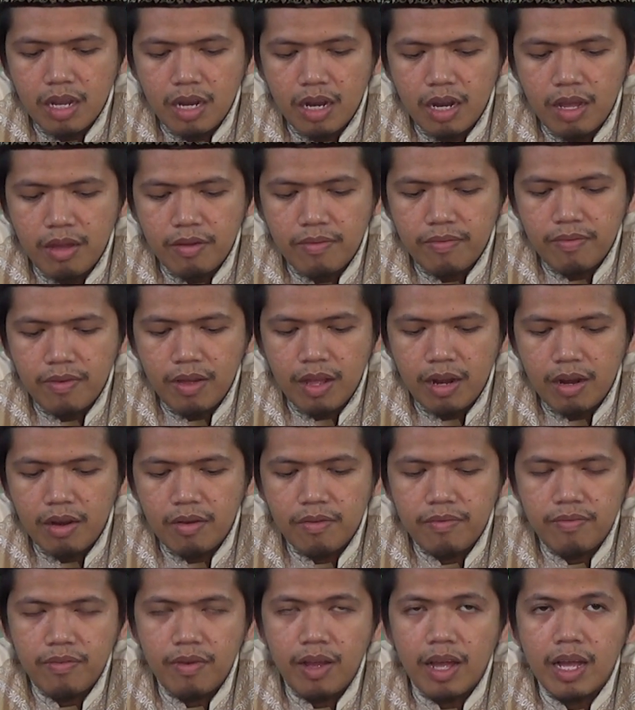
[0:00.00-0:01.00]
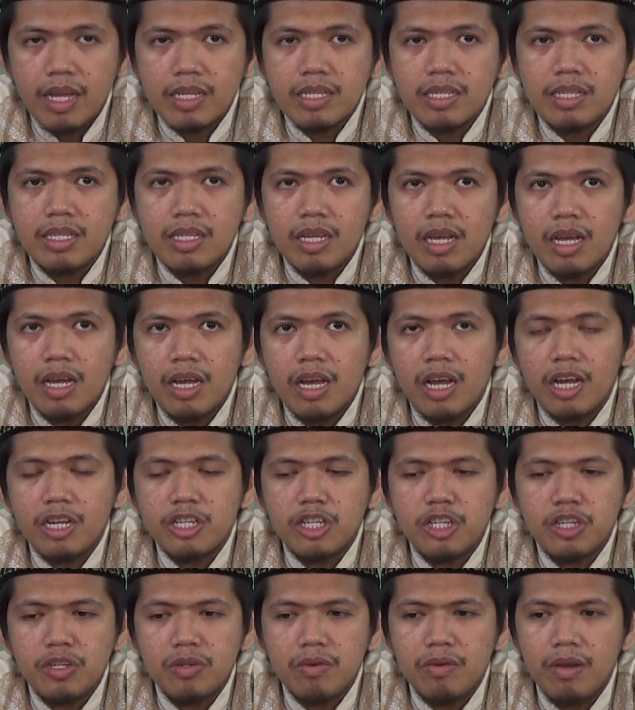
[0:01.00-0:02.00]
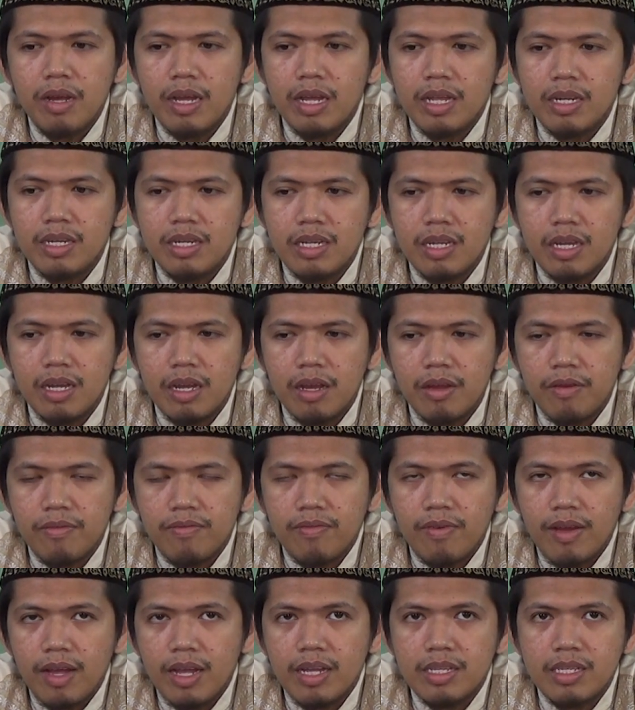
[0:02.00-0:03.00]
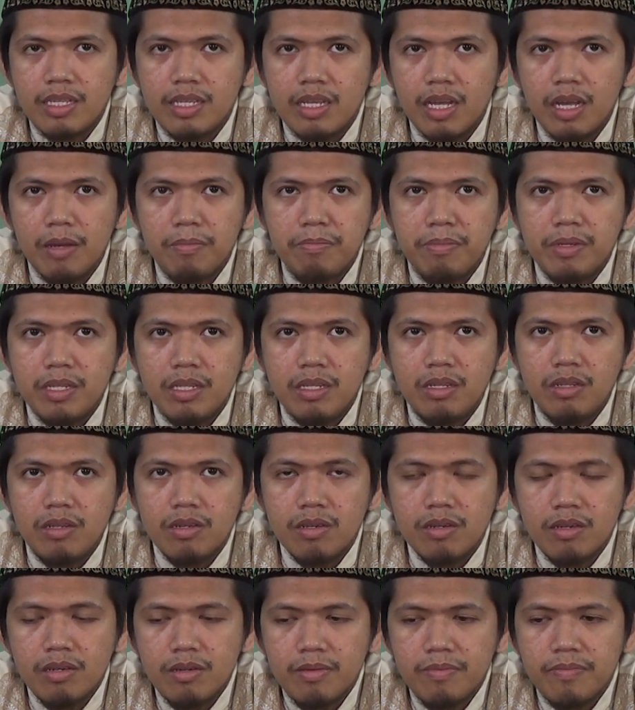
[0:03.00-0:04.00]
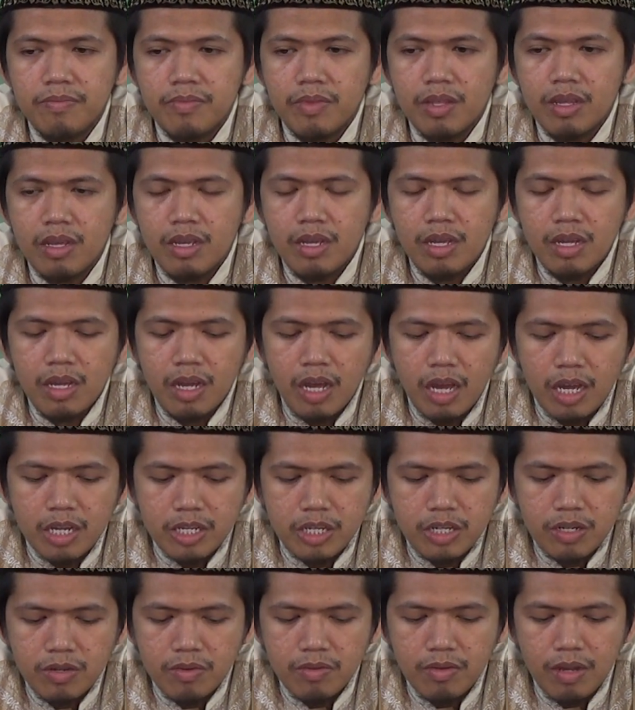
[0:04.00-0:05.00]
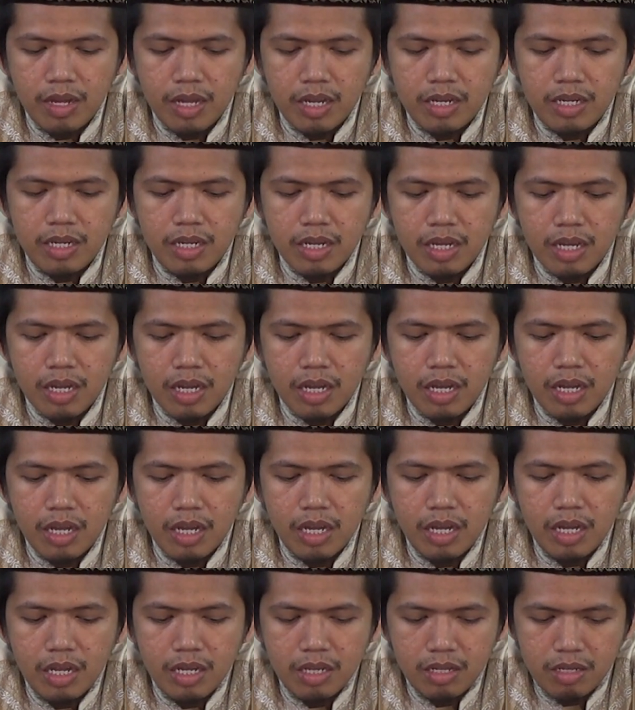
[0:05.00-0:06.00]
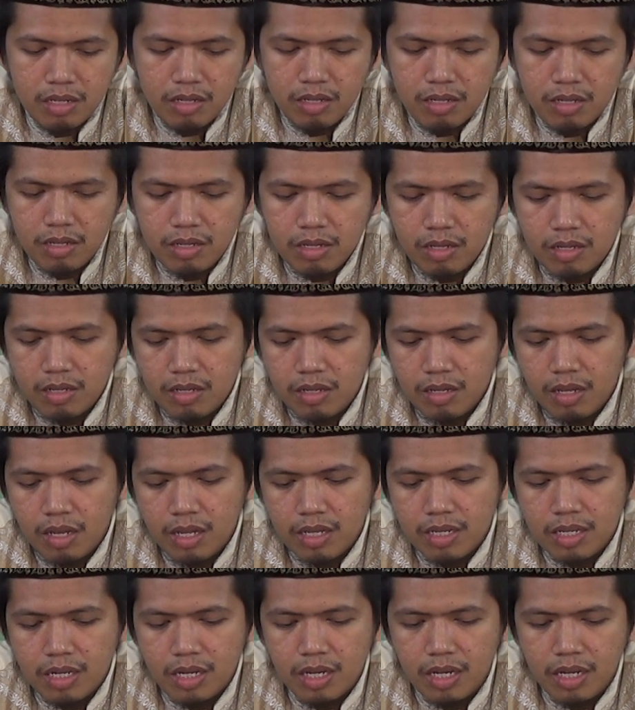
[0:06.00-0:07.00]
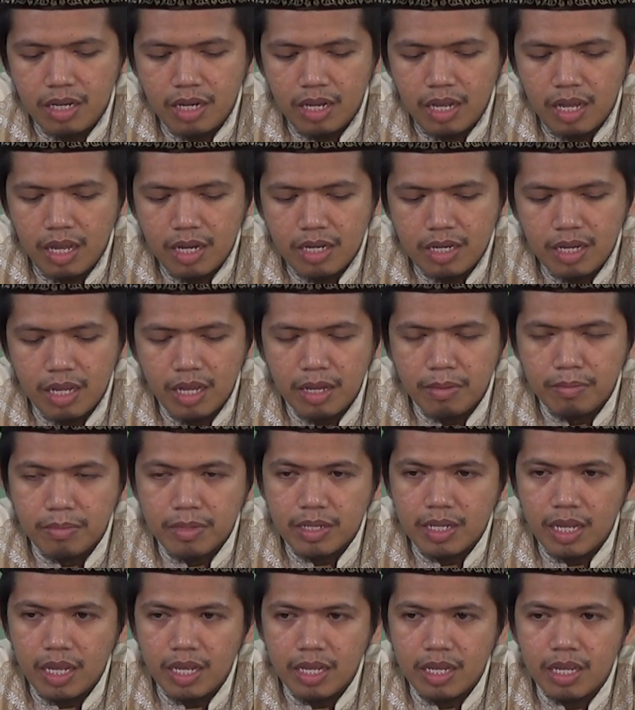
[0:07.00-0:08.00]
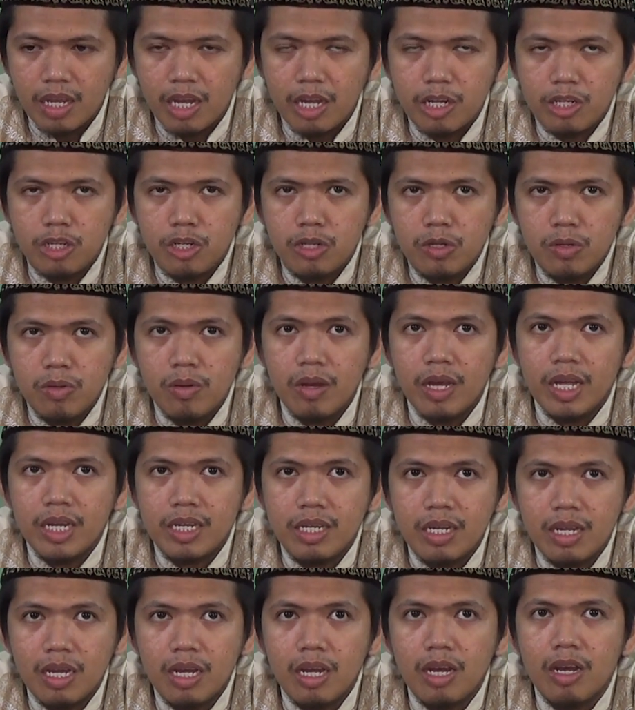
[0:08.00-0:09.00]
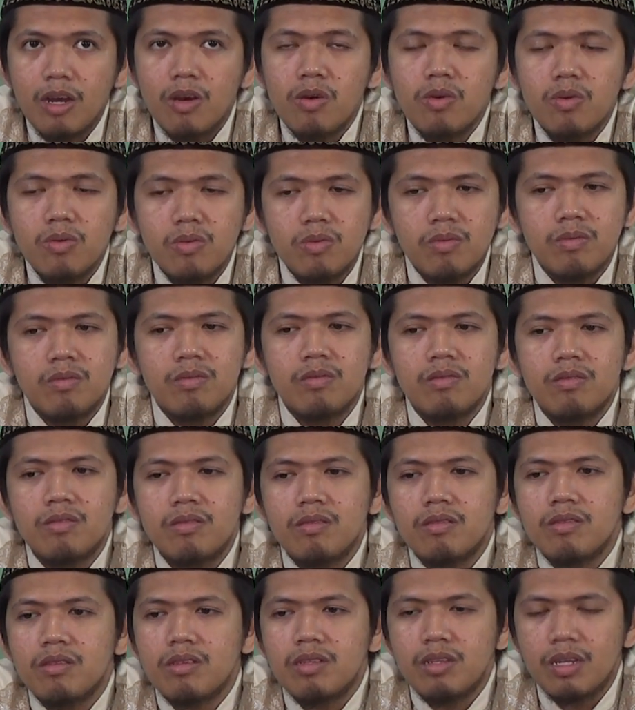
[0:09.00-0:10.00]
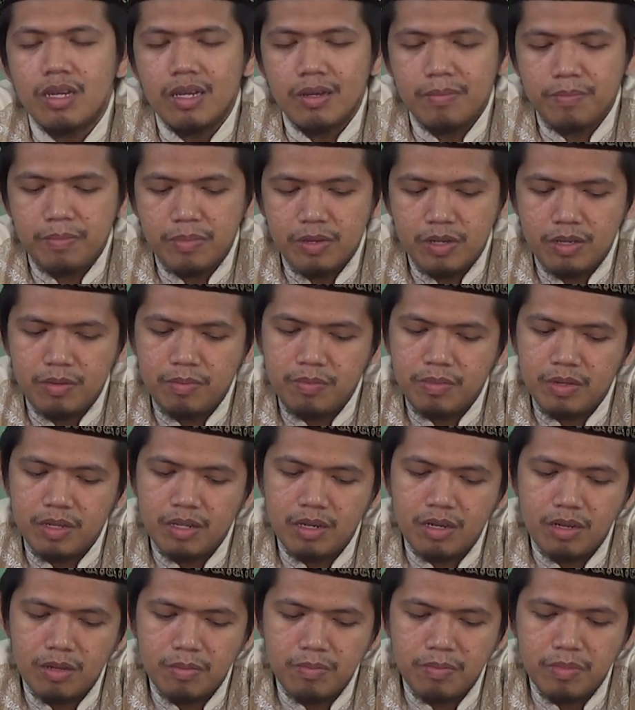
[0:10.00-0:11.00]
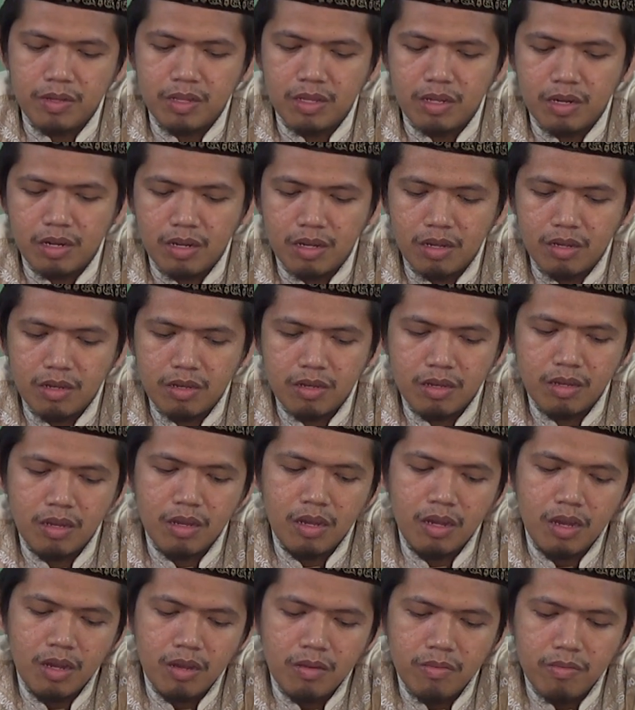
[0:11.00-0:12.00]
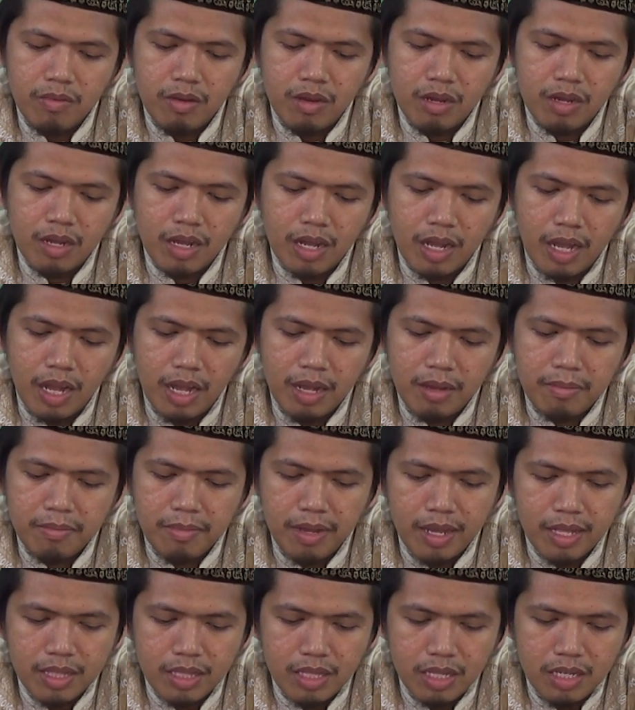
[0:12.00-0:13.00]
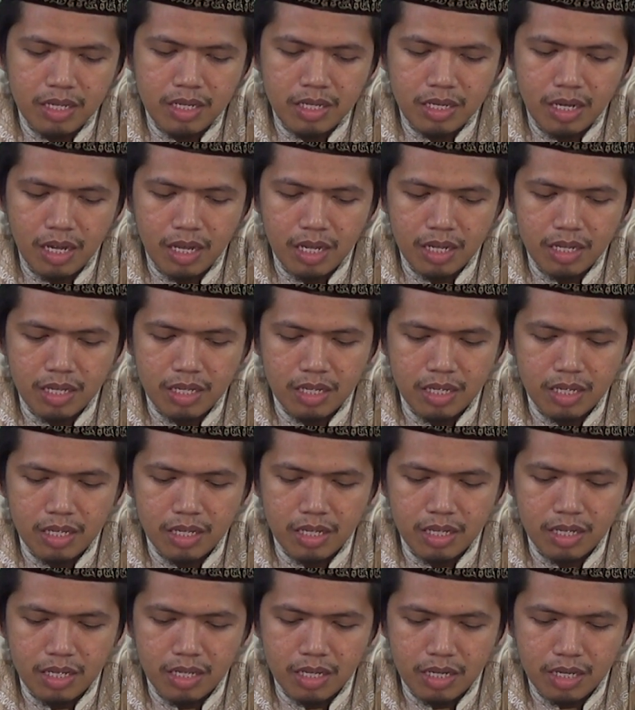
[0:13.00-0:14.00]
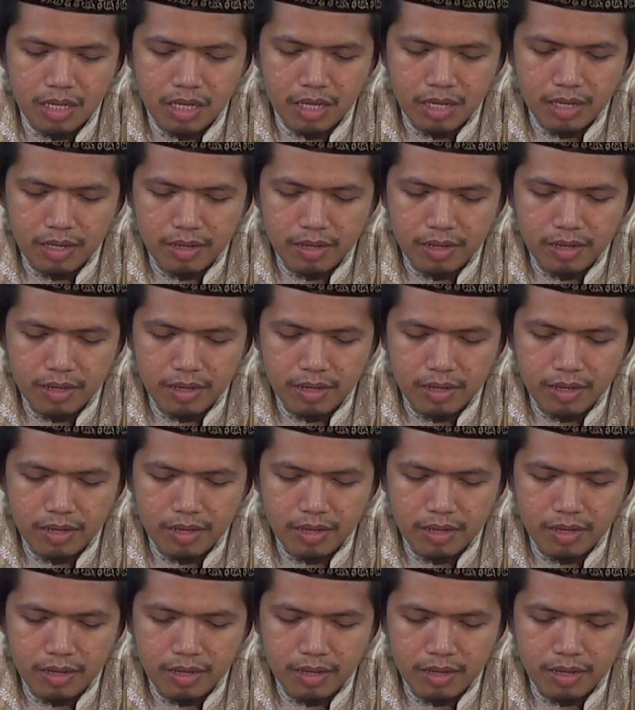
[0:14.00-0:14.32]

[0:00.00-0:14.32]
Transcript: lafal faza asyuhada. Faza bejo asyuhada aslinya ada hamzah ya asyuhada u sapa pira-pira wong kang mati syahid.